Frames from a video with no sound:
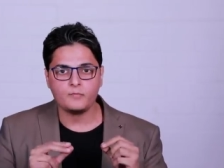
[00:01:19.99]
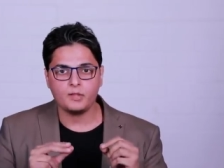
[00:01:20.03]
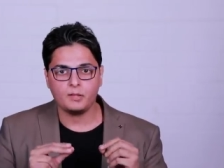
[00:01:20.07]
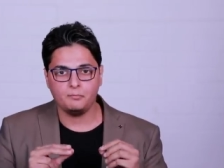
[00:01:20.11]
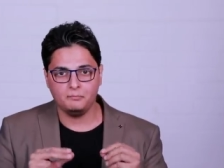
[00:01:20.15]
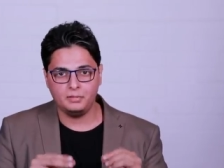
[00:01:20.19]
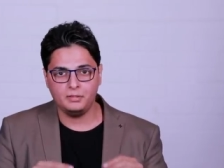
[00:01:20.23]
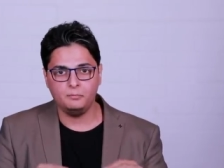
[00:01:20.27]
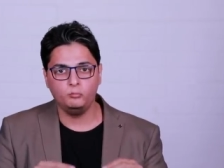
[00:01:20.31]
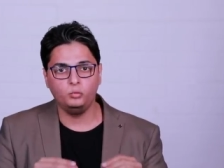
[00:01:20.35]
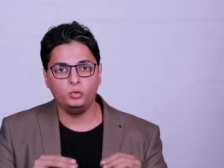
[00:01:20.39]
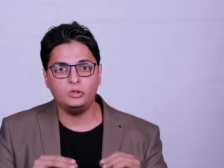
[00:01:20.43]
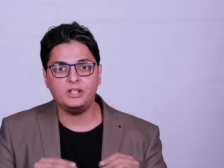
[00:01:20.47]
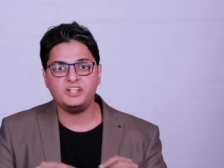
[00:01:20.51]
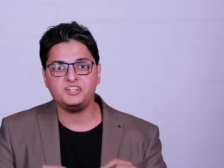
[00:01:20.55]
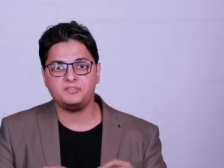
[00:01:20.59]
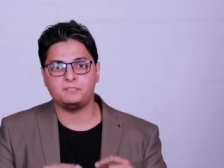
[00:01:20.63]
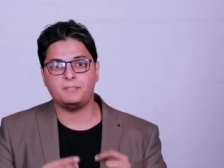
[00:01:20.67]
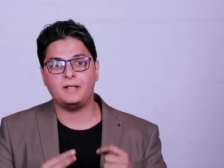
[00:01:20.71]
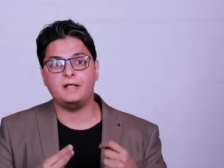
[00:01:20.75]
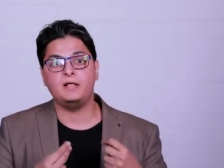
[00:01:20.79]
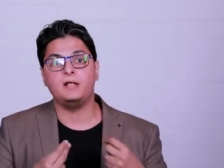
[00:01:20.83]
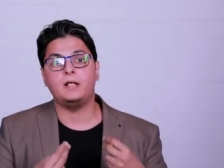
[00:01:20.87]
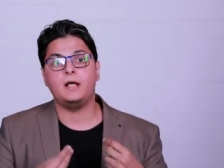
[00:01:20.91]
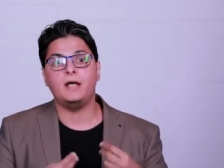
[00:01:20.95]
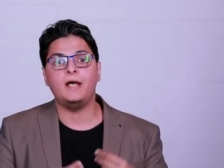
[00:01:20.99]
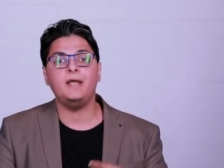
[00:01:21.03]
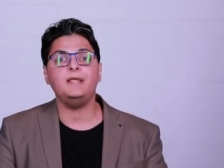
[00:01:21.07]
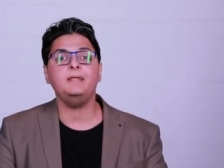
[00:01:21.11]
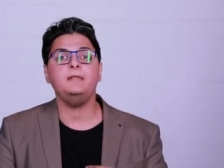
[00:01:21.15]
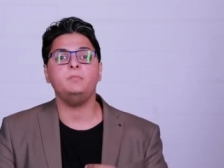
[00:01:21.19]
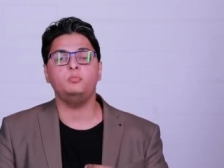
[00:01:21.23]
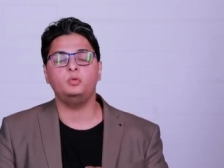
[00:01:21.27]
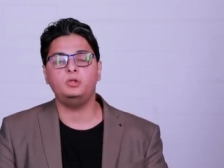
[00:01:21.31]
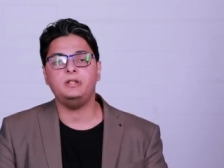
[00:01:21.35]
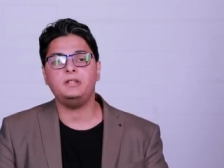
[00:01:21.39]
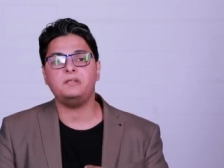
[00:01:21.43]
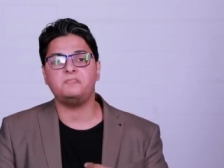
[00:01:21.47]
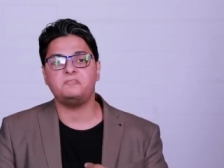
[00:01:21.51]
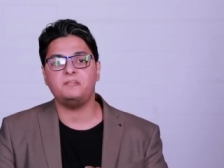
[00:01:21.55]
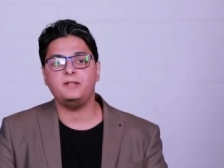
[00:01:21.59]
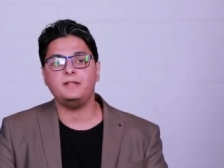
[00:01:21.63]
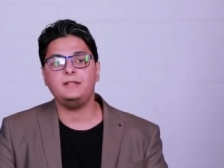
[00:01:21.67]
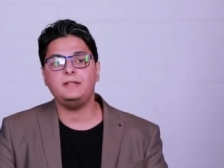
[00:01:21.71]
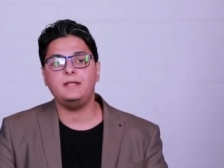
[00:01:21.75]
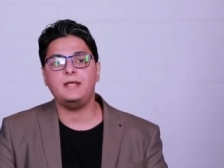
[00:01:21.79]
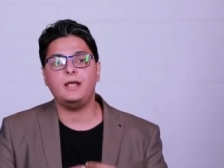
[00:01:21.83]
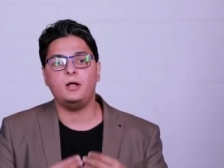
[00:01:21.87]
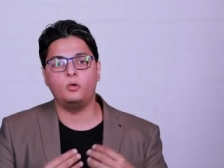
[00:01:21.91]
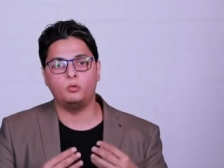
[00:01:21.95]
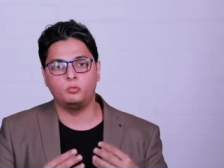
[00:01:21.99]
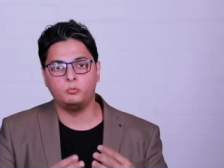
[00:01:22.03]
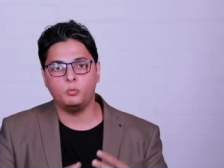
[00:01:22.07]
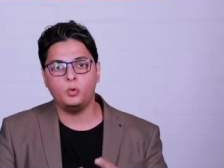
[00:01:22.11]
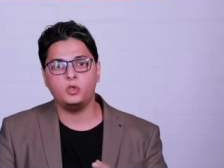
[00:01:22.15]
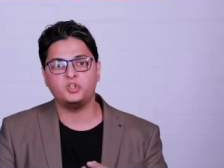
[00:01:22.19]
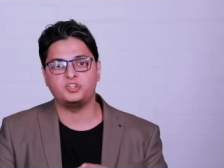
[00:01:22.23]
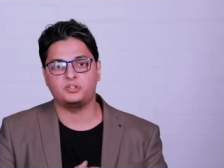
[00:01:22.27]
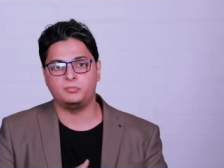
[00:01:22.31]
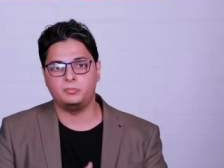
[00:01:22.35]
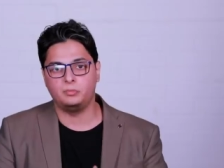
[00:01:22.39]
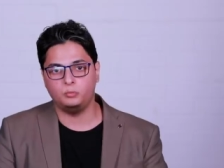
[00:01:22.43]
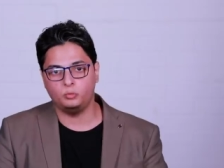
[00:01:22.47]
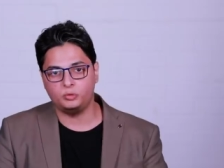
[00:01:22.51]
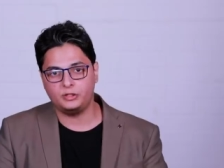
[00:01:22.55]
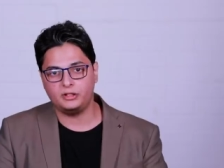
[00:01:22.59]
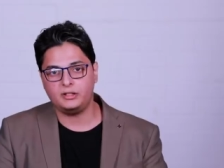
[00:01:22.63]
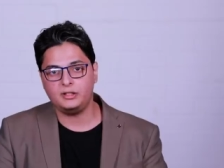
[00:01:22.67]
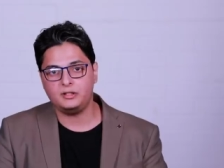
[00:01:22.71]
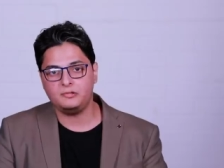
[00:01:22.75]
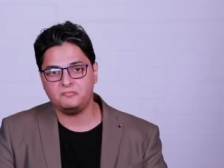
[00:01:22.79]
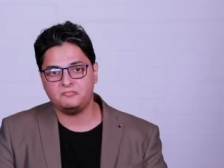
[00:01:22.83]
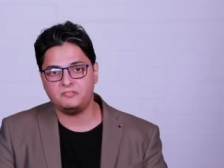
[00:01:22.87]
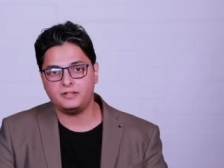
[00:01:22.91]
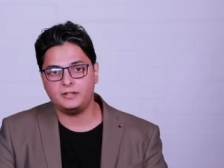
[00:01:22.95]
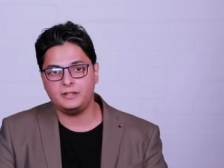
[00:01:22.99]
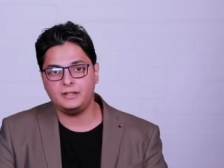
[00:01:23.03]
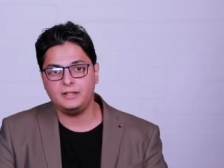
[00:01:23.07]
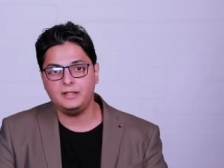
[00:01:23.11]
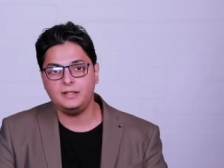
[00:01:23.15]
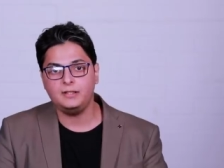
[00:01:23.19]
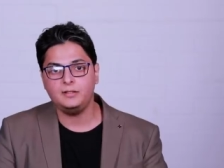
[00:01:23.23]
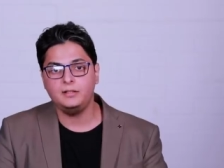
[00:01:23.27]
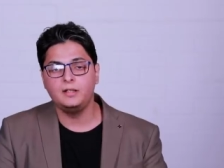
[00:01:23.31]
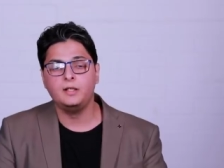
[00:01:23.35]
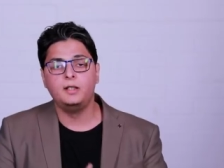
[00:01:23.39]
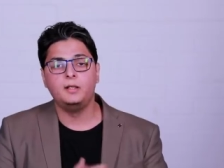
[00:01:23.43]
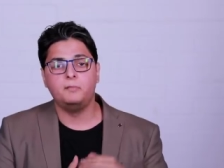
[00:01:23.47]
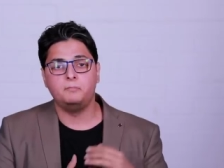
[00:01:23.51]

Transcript: بالمناسبه اي مدير فني او معظم المديرين الفنيين